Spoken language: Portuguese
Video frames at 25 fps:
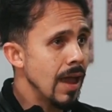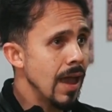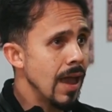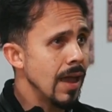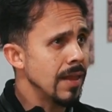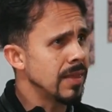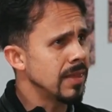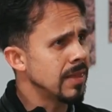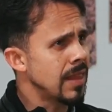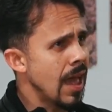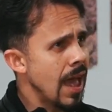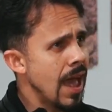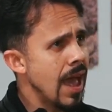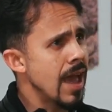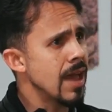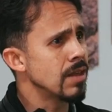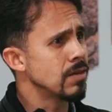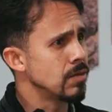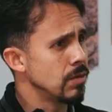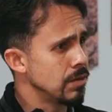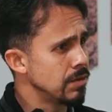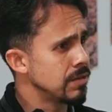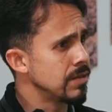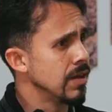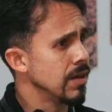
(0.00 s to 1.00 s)
É,
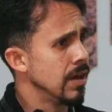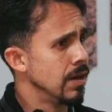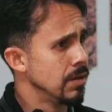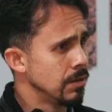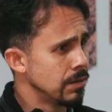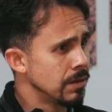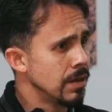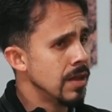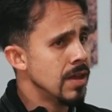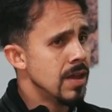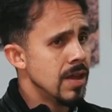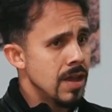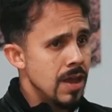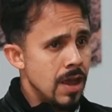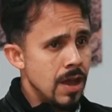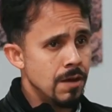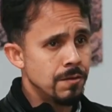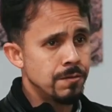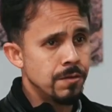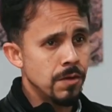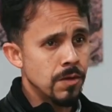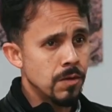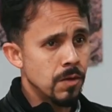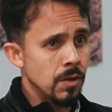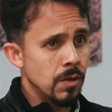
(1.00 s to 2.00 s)
10, 11 anos. 10, eu
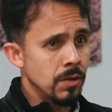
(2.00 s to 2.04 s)
fui 11.